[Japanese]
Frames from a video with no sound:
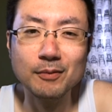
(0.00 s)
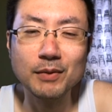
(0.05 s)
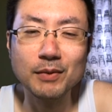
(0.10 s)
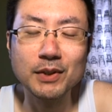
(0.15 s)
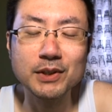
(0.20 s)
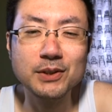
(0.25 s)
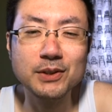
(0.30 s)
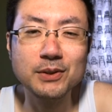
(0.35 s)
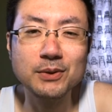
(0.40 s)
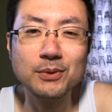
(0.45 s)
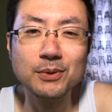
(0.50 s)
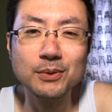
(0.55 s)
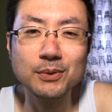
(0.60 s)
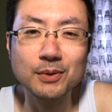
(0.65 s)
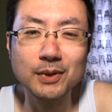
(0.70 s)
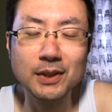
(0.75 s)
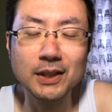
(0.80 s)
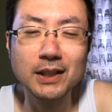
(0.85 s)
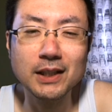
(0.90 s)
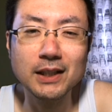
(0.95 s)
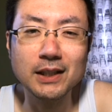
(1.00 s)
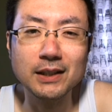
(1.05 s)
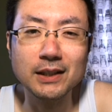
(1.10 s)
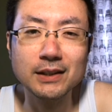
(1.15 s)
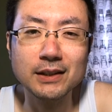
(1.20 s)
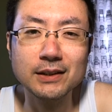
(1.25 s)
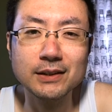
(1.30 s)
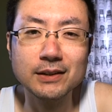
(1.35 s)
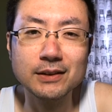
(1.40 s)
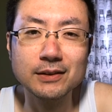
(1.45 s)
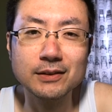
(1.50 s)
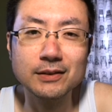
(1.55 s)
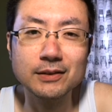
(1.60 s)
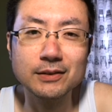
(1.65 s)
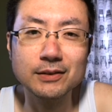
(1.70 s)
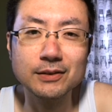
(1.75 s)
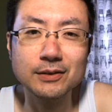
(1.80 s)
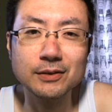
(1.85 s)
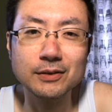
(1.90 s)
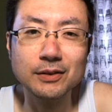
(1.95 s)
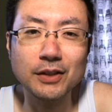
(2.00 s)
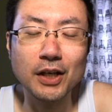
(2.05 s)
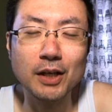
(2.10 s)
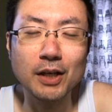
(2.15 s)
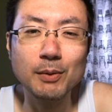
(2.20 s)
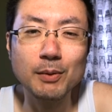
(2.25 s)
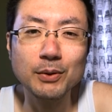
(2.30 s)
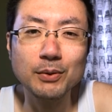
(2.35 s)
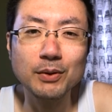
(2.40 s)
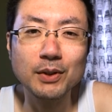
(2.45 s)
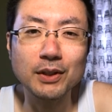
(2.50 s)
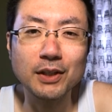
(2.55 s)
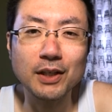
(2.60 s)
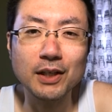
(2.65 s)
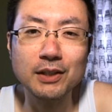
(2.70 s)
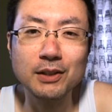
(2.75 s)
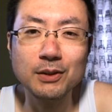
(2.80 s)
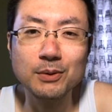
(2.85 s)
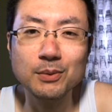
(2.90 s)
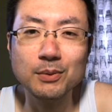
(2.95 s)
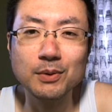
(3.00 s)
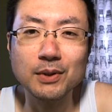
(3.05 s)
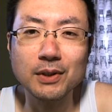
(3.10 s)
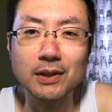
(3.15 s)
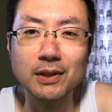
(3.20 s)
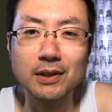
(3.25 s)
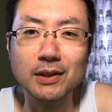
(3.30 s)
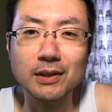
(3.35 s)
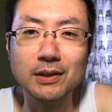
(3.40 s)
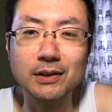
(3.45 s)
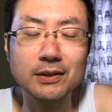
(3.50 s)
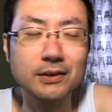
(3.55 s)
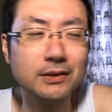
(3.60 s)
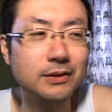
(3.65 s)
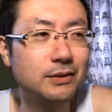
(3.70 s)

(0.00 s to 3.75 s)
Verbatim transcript: パチンコとか競馬とか競輪とか